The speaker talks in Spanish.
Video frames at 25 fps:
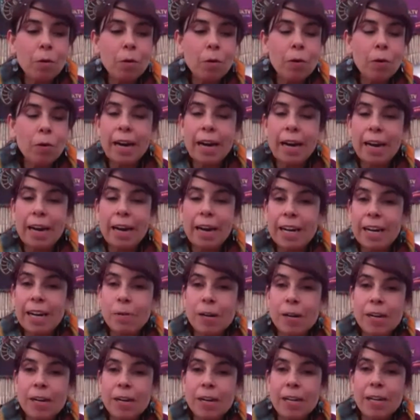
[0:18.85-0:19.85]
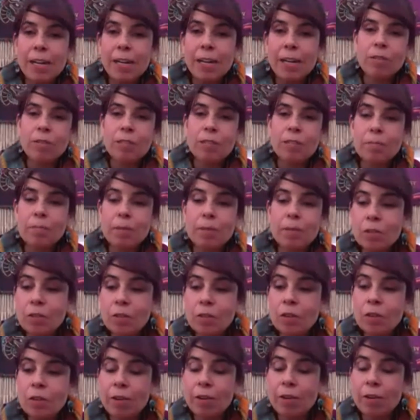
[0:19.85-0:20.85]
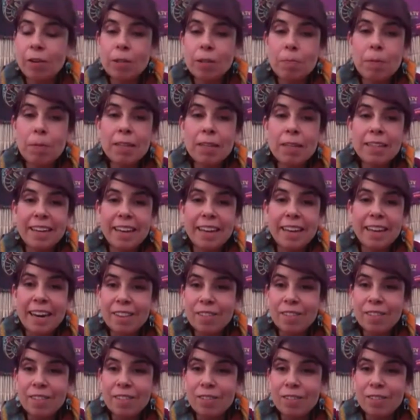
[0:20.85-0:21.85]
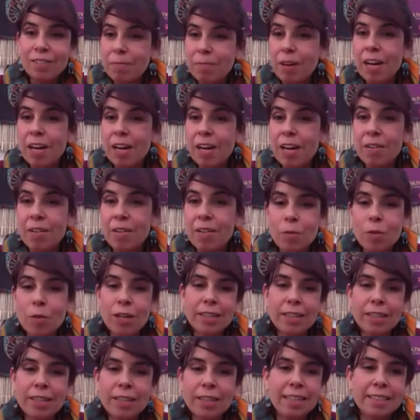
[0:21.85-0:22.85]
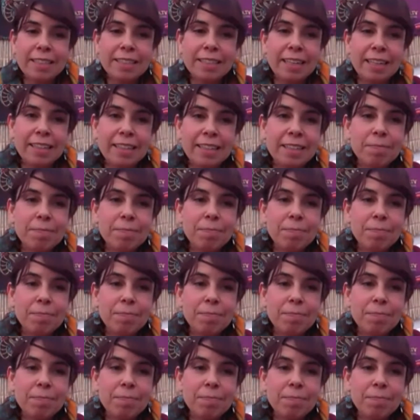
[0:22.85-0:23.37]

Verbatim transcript: una gran abuela de conocimiento que nos va a platicar de un tema muy interesante.